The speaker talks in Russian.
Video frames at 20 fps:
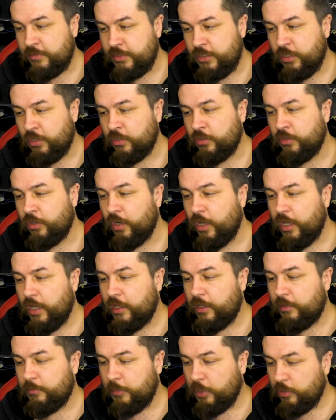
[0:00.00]
в сторону.
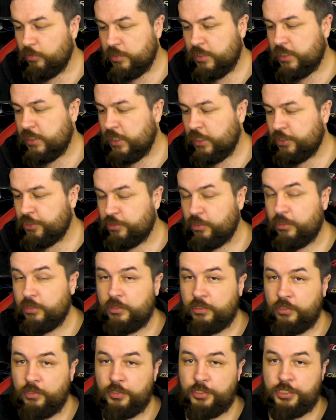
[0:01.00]
Могу сказать, что
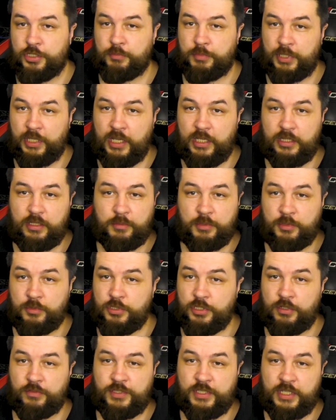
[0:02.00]
это не не очень приятно, потому
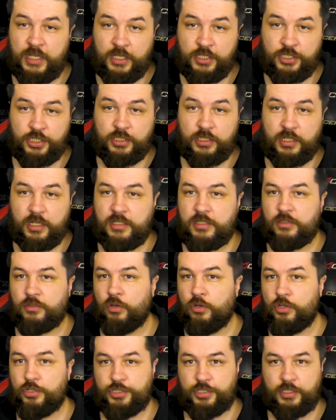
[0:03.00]
что вся жидкость
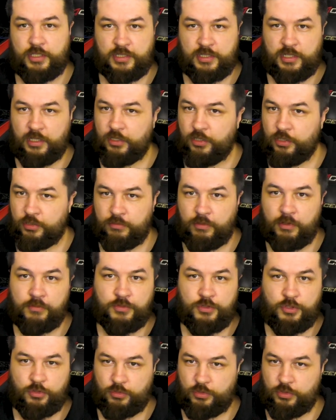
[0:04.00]
точно зальет вам
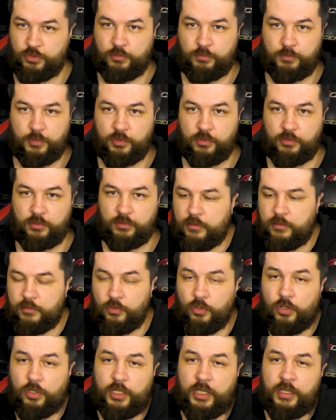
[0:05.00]
всю сумку.
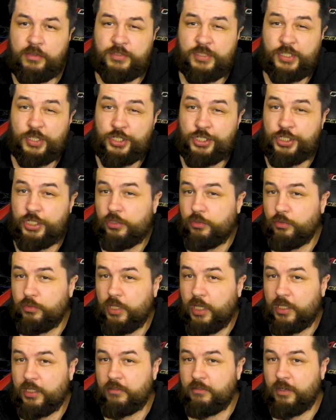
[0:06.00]
Но ну и в защиту
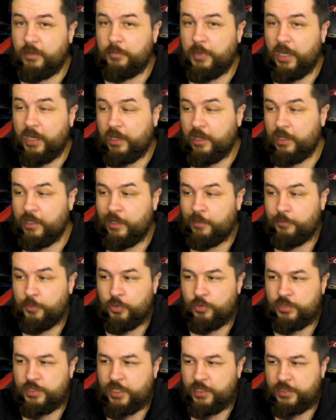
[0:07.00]
данного бака я
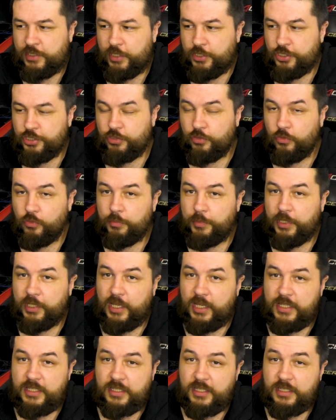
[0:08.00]
могу сказать, что у
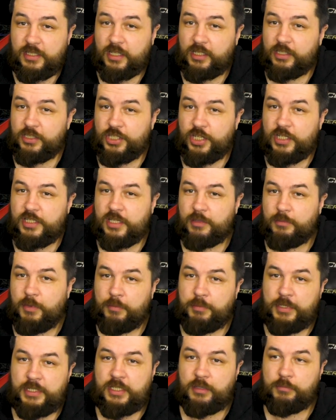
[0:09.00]
меня здесь крышка
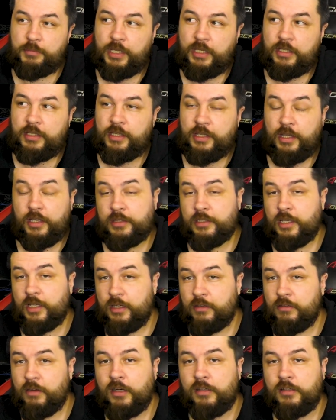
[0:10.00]
сама по себе не
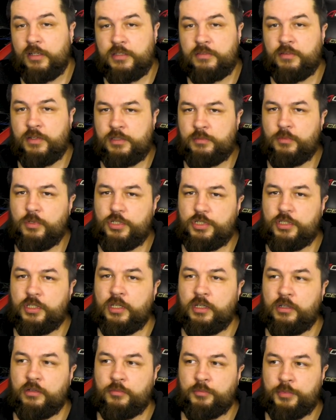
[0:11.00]
открывалась.
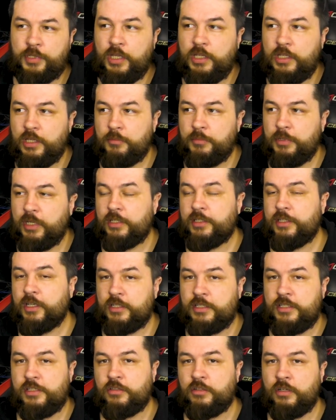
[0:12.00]
Возможно, у меня не были
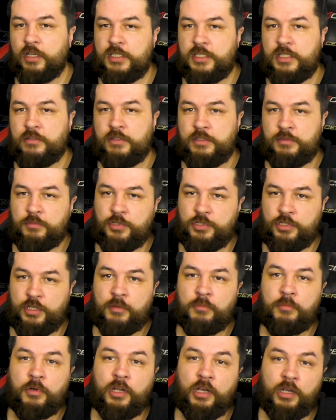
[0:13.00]
тех ситуаций, возможно,
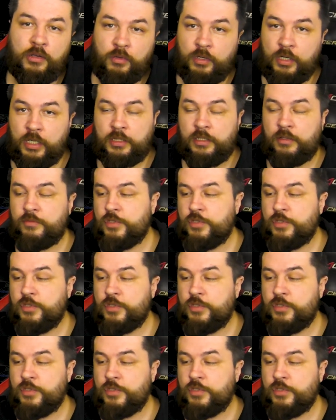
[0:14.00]
я более аккуратно